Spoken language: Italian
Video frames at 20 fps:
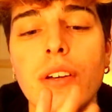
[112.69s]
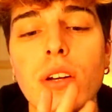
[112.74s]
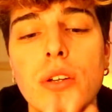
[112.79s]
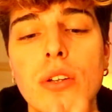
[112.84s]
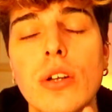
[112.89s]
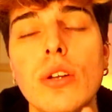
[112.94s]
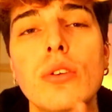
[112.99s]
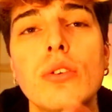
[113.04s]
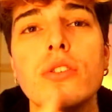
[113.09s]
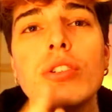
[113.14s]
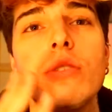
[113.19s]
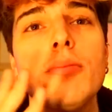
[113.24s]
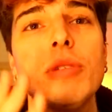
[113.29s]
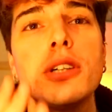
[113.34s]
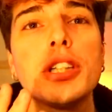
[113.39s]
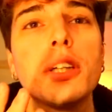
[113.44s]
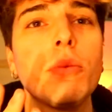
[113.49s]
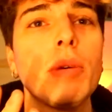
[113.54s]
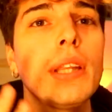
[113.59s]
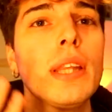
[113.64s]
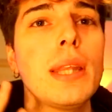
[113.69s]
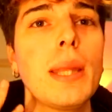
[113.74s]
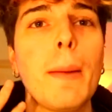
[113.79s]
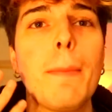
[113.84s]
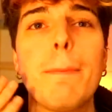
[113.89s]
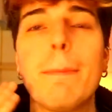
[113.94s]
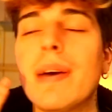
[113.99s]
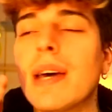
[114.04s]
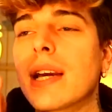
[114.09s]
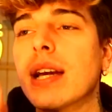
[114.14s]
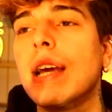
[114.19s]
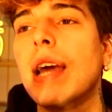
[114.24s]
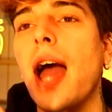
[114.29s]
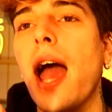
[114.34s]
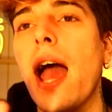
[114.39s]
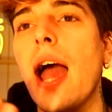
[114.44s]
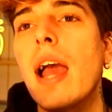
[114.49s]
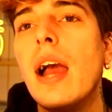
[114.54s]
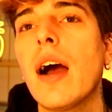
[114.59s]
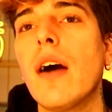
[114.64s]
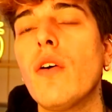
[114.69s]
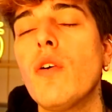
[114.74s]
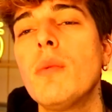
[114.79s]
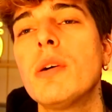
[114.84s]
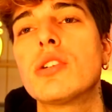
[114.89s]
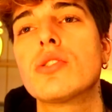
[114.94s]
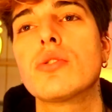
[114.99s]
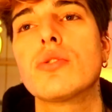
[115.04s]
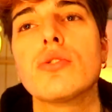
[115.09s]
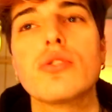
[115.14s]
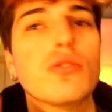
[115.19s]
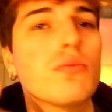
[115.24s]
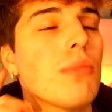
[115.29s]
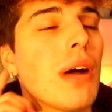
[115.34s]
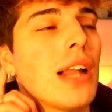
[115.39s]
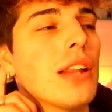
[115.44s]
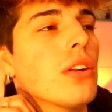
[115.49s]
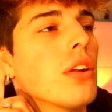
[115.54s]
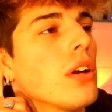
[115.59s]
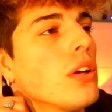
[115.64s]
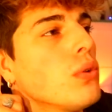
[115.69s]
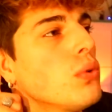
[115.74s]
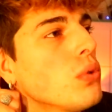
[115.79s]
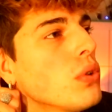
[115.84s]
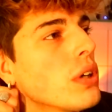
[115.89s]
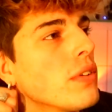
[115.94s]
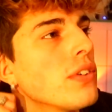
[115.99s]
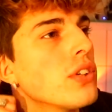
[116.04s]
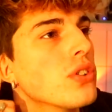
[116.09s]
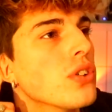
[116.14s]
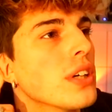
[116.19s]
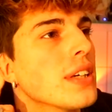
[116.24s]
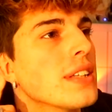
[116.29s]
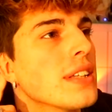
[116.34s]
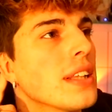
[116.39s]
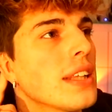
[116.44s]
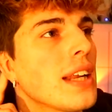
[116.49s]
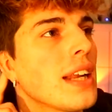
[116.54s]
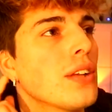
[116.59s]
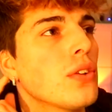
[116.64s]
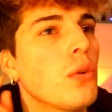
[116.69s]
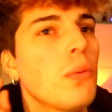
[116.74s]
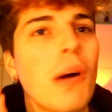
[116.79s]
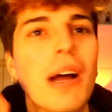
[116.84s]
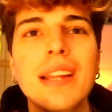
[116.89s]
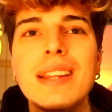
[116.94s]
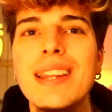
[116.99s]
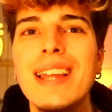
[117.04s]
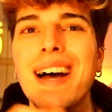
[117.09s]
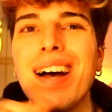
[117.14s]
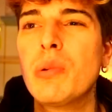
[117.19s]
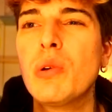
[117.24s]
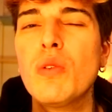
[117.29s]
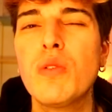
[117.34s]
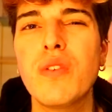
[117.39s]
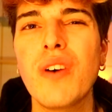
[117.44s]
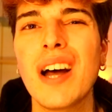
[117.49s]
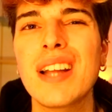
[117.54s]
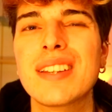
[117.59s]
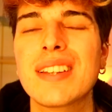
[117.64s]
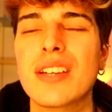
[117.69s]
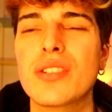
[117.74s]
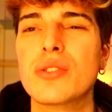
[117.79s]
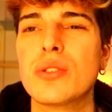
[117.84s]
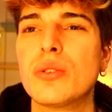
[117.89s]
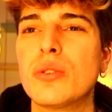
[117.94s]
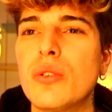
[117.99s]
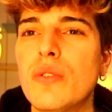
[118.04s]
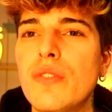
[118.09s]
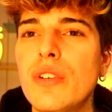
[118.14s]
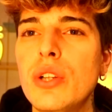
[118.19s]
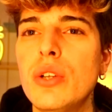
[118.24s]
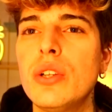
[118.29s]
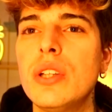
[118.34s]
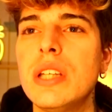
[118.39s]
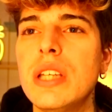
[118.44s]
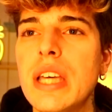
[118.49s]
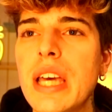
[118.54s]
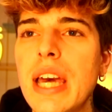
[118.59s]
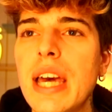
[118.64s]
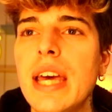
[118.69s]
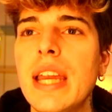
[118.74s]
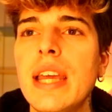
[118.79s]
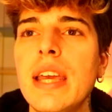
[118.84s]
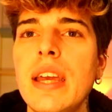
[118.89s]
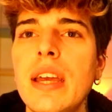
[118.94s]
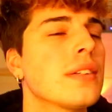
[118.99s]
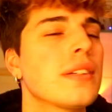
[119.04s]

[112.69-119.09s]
l'ho tolto semplicemente perché avevo messo lo smalto alle unghie visto che è stata la domanda più fatta sotto il video di ieri